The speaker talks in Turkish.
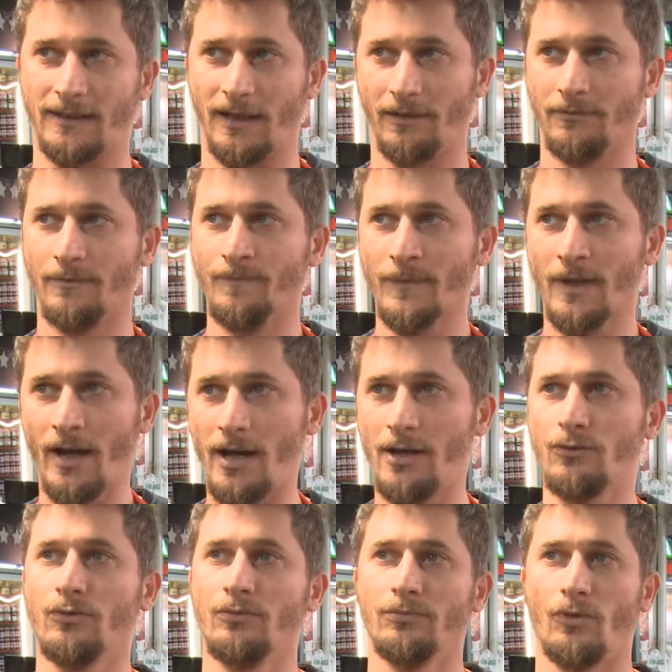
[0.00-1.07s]
hem de
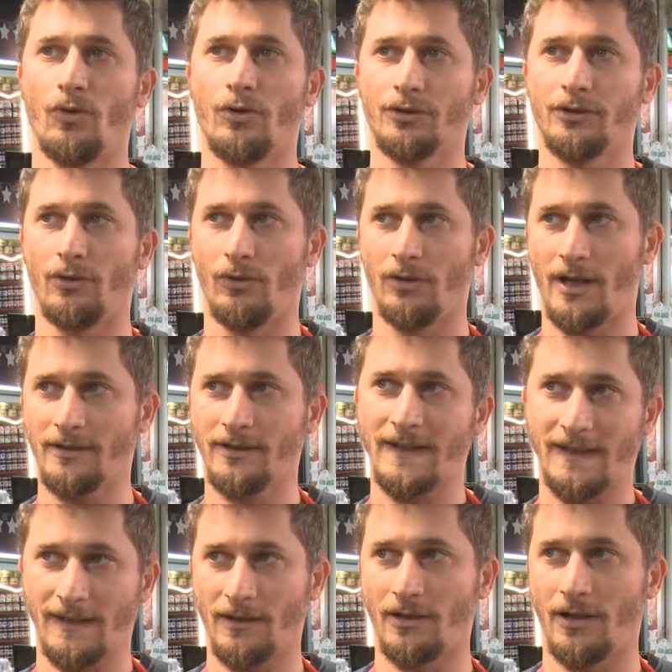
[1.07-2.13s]
sağlıklarından
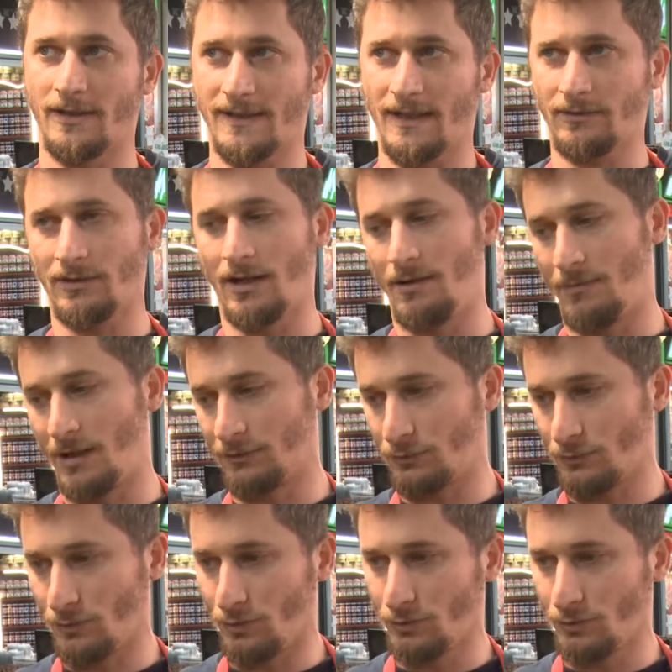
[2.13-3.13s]
oluyorlar diyerek uyarıyor.